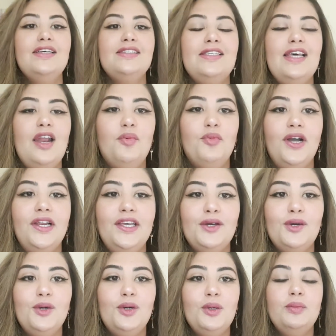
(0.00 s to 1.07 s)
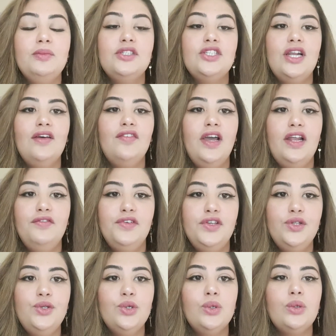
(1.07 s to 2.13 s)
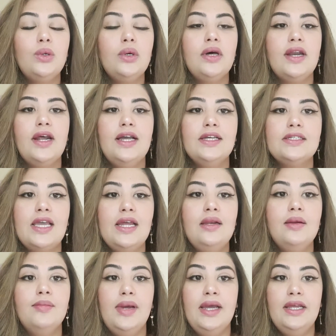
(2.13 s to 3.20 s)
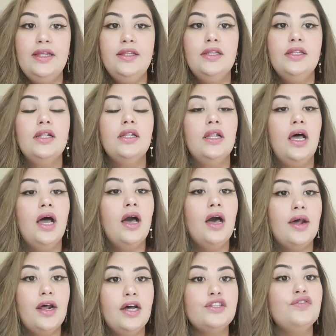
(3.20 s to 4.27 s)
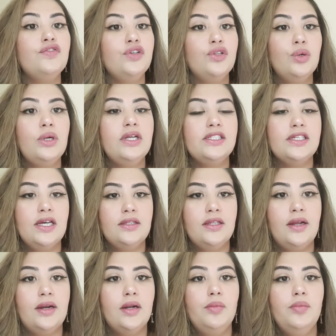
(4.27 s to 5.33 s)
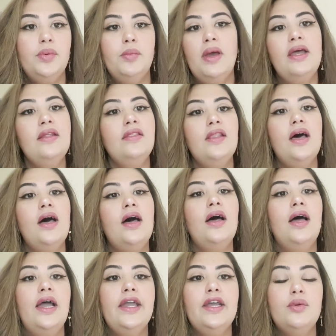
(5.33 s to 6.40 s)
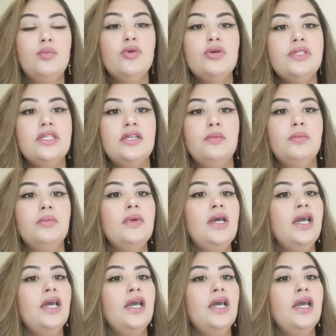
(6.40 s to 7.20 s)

السلام عليكم ان شاء الله في هالفيديو راح اتكلم عن العقارات في دولة قطر بما ان هاي الموسم